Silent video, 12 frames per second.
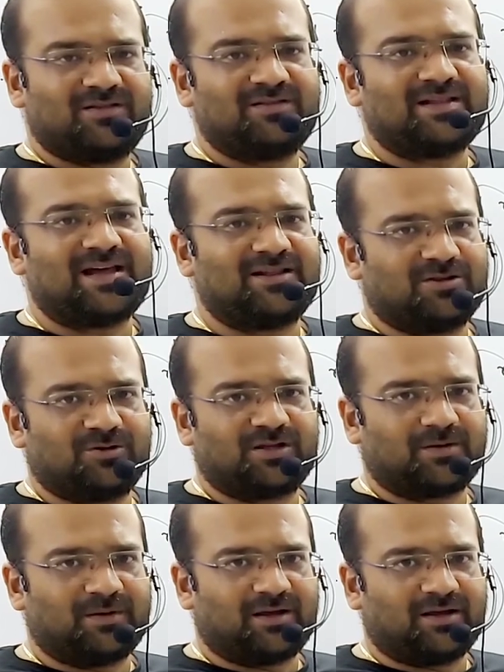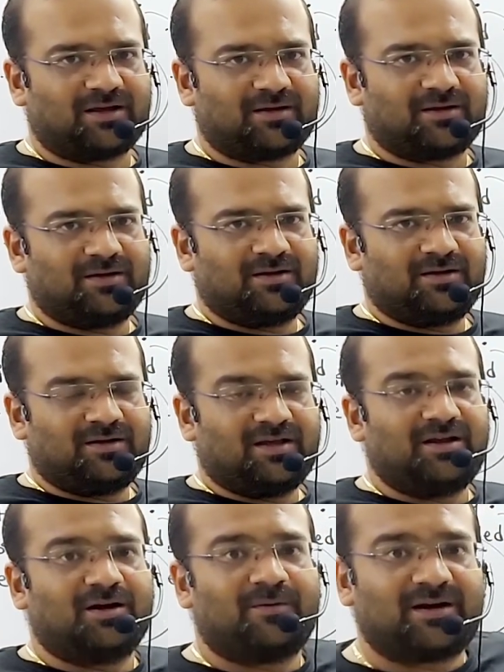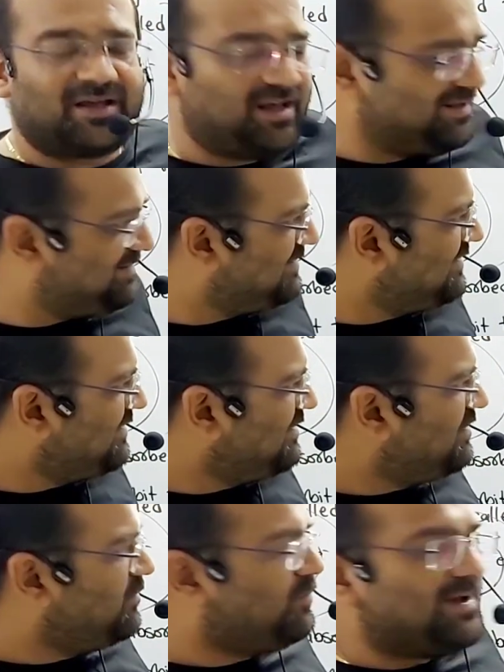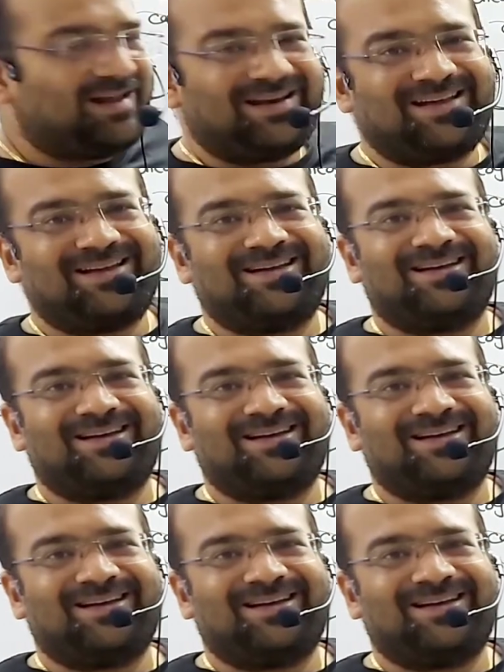इज एक्जोथर्मिक इन आवर केस वैन